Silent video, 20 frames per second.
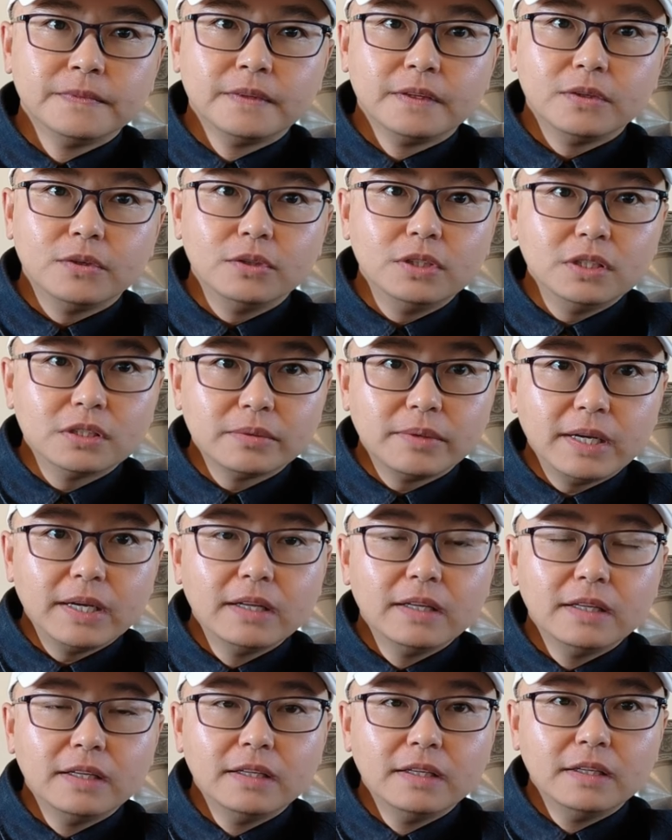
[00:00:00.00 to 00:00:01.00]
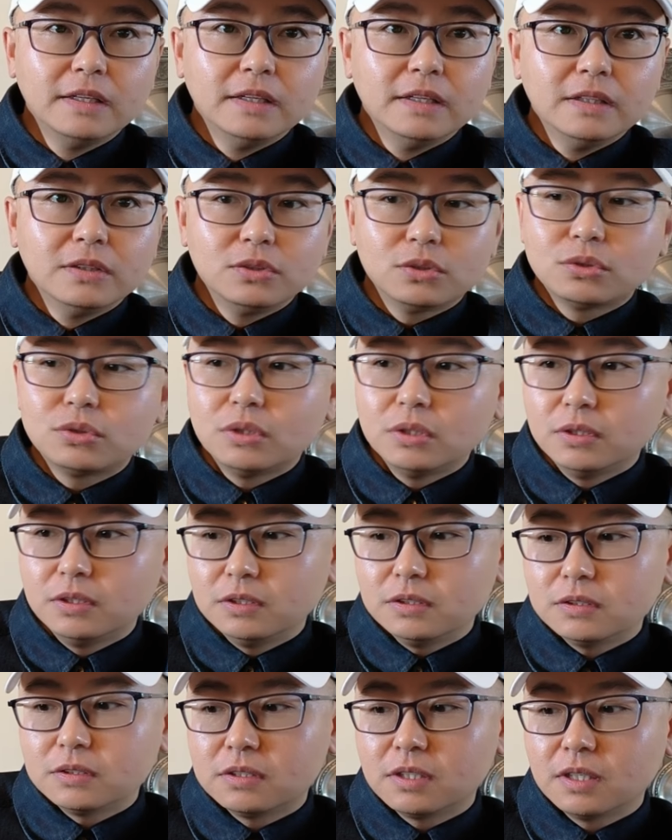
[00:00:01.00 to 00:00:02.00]
有意思吧？就
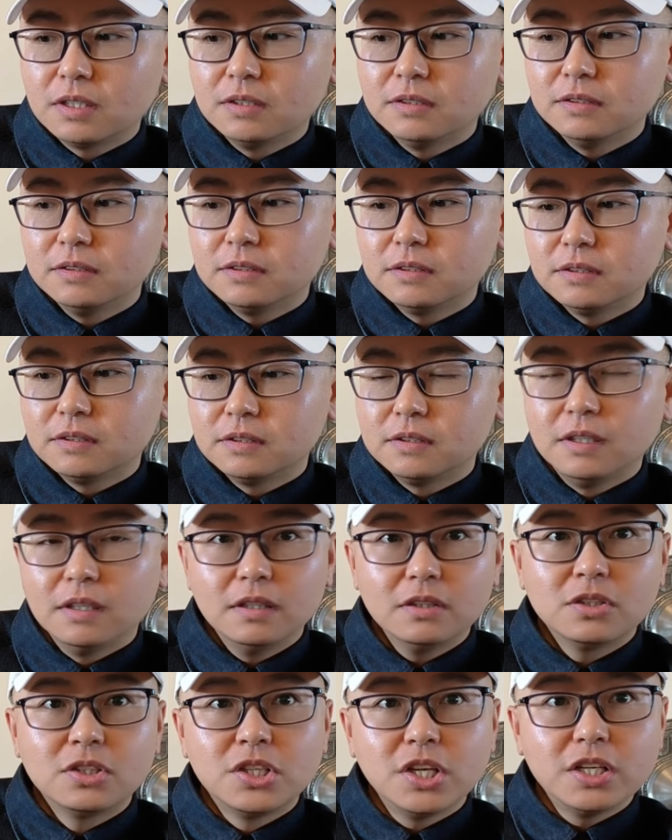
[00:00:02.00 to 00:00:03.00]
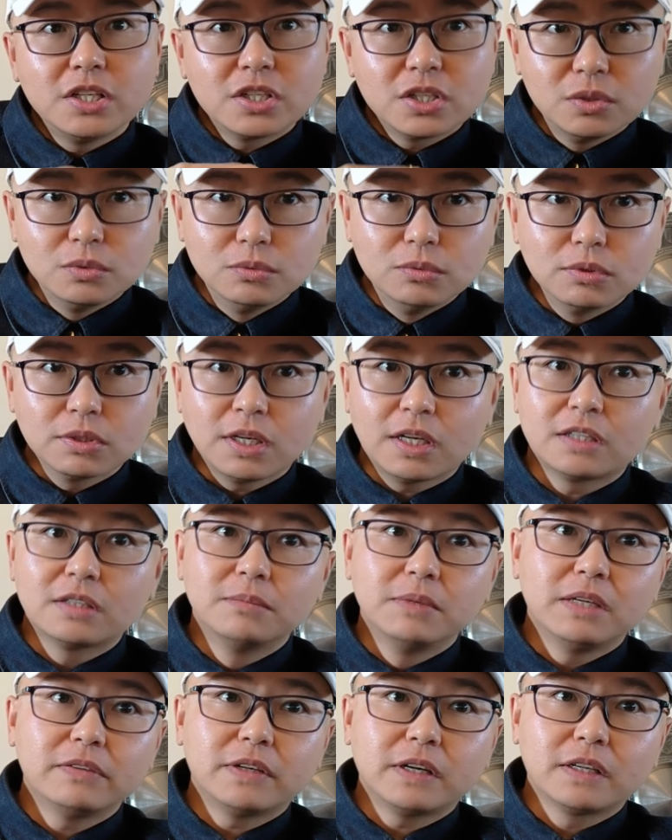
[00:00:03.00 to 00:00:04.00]
说这个歼十五它是
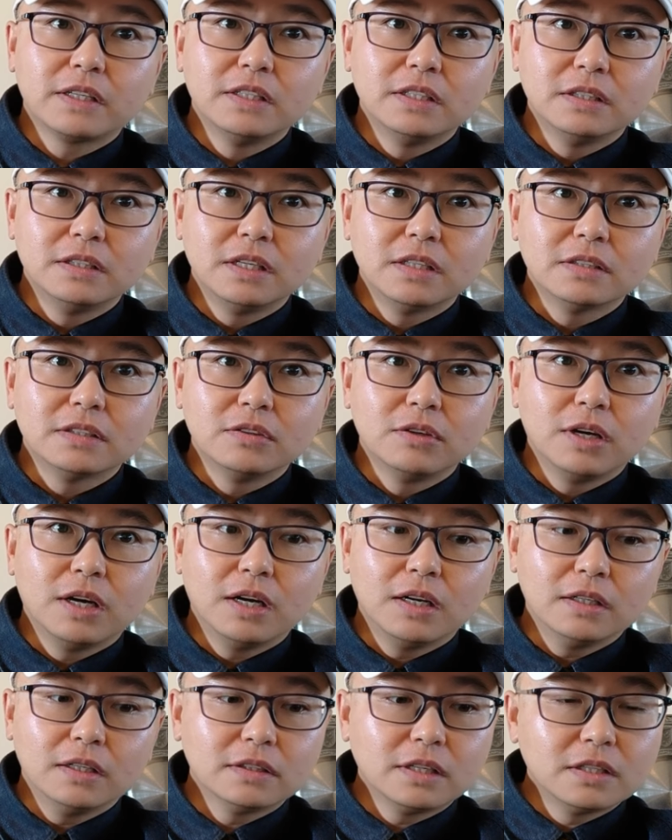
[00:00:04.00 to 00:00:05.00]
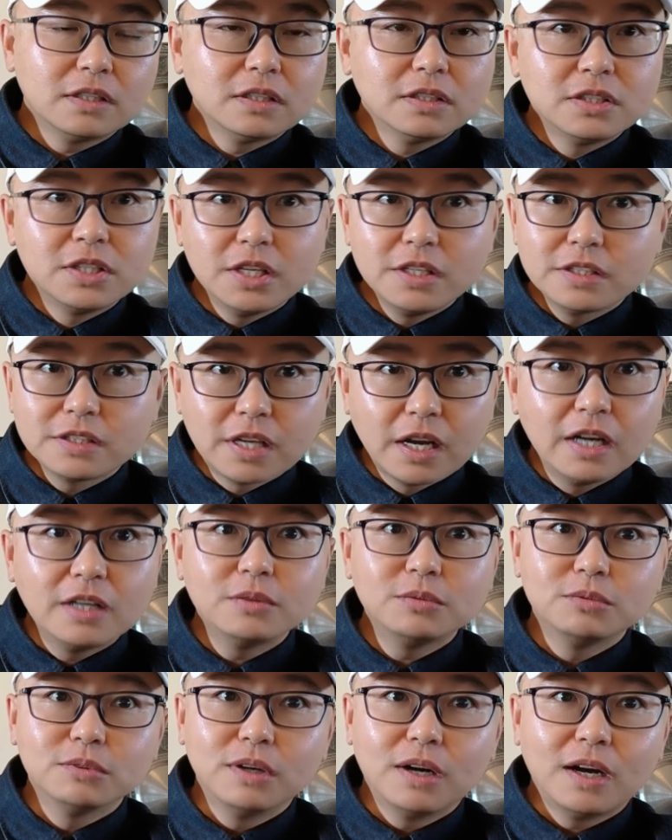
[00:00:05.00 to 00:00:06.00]
没法给你电子对抗了，但是歼三
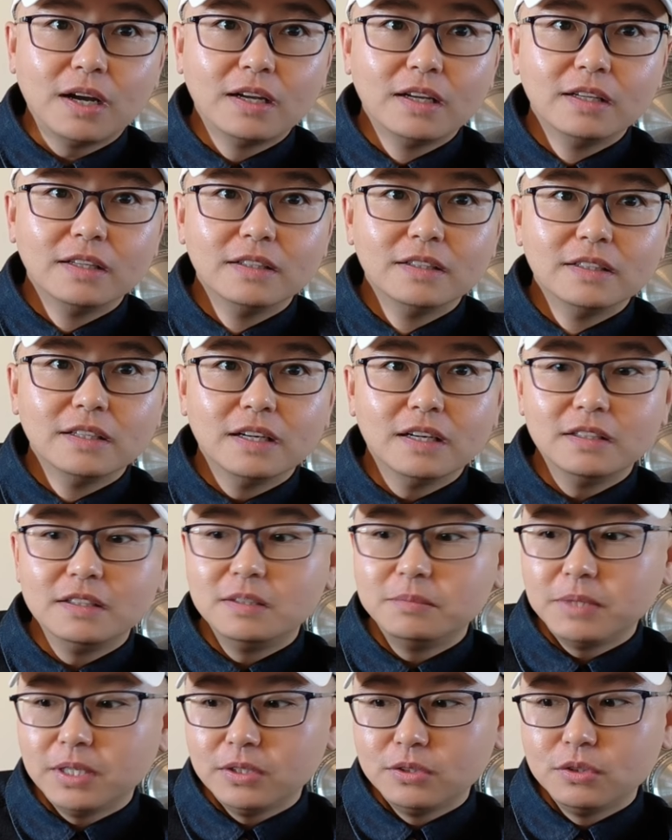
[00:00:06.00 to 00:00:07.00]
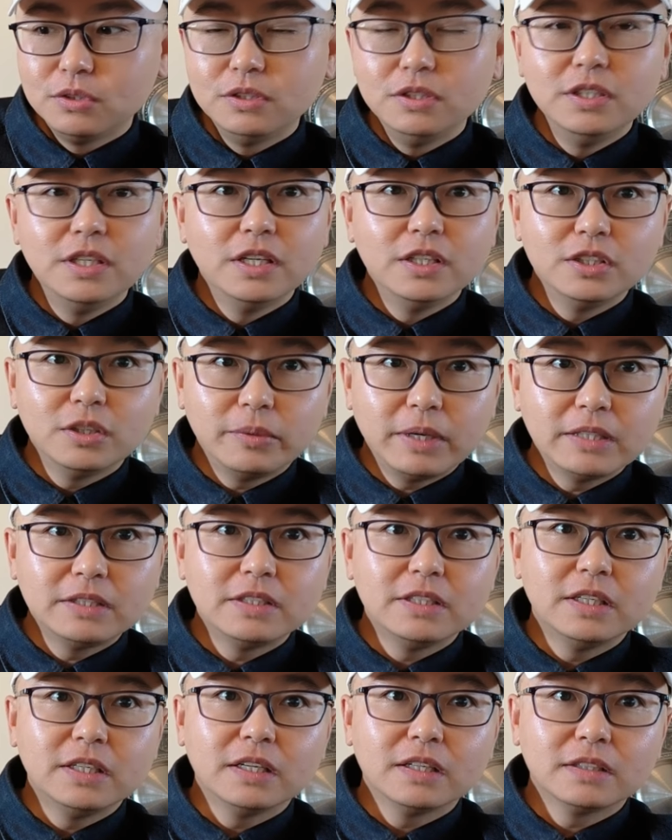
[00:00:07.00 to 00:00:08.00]
十五啊啊，你美军 E A 一八
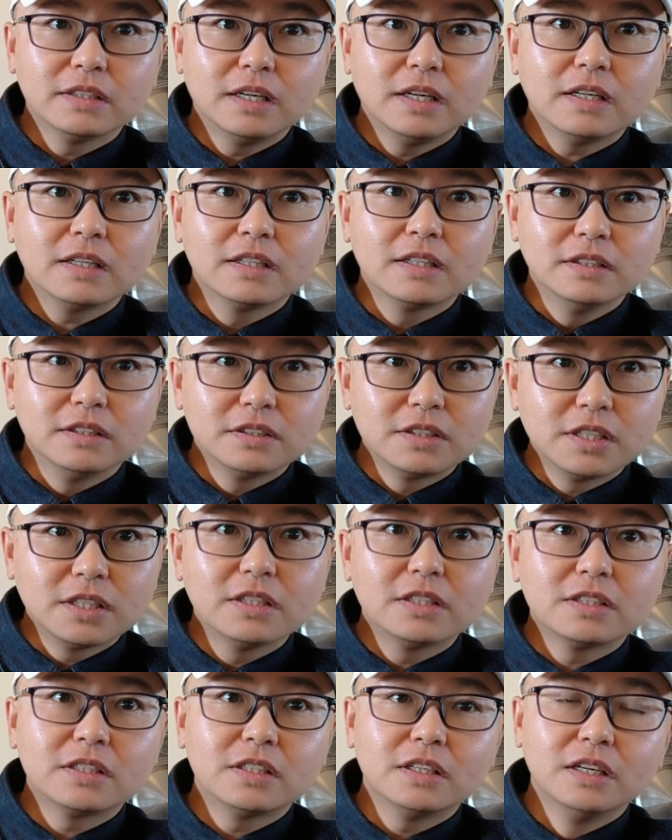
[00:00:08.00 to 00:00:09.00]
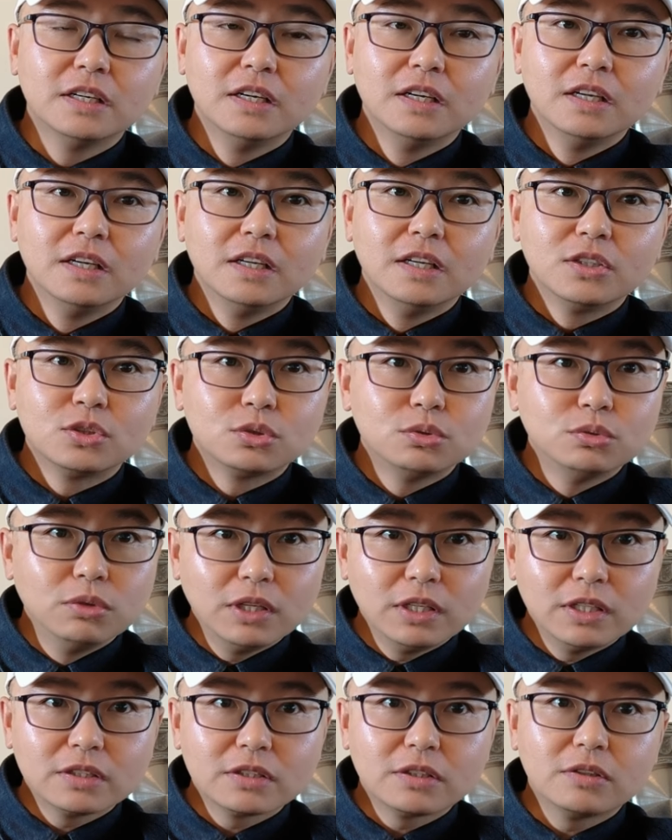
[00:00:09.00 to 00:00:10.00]
G 啊，可能真的是。 出
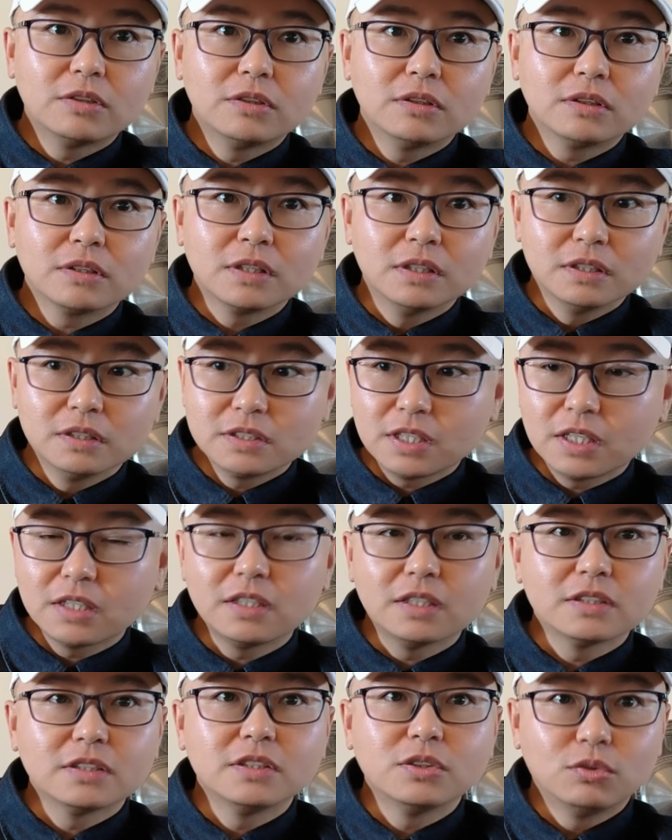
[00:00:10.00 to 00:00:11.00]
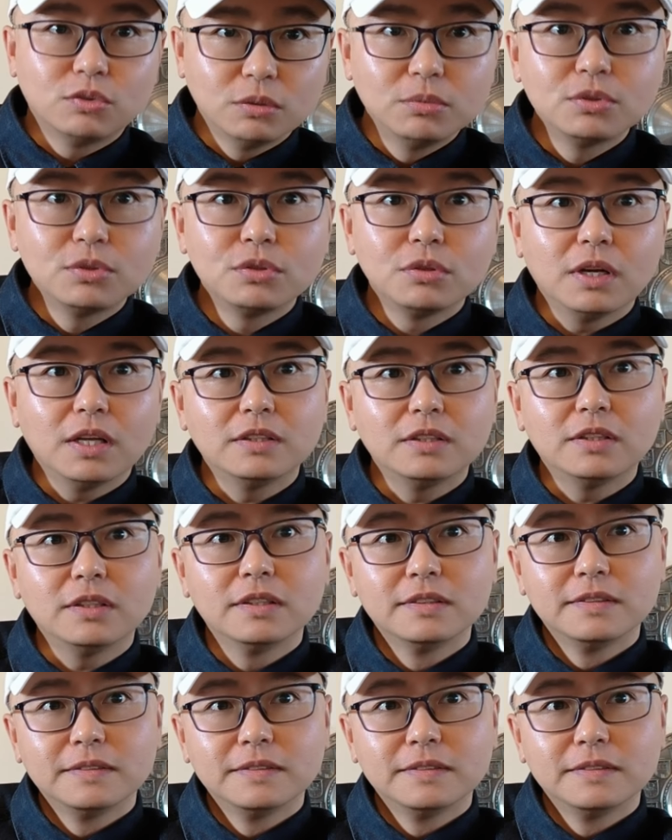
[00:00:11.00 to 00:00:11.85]
来的时候，可能想想自己回不去了，要